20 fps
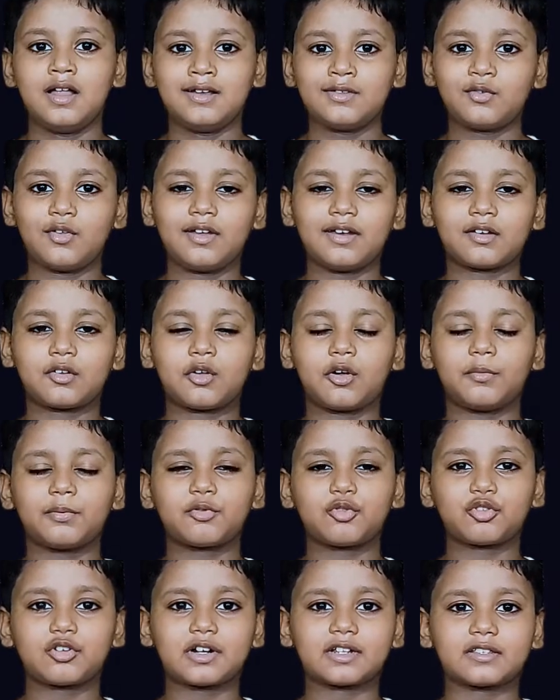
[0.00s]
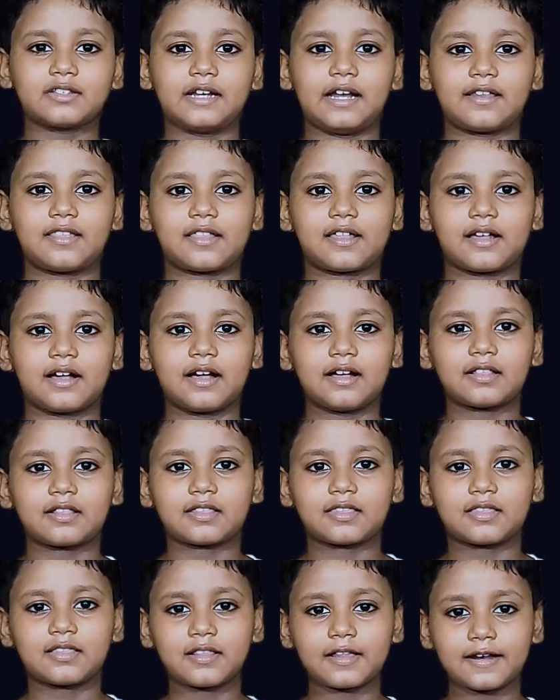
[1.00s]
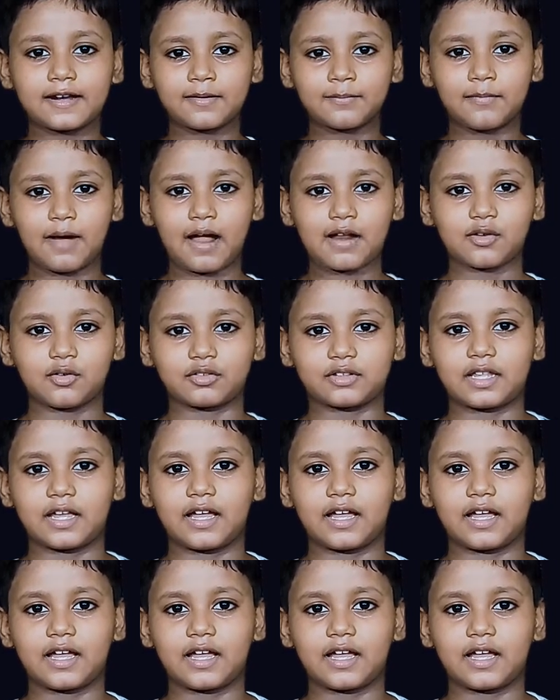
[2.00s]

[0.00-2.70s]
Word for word: तो इन खूबसूरत लाइट्स का निर्माण होता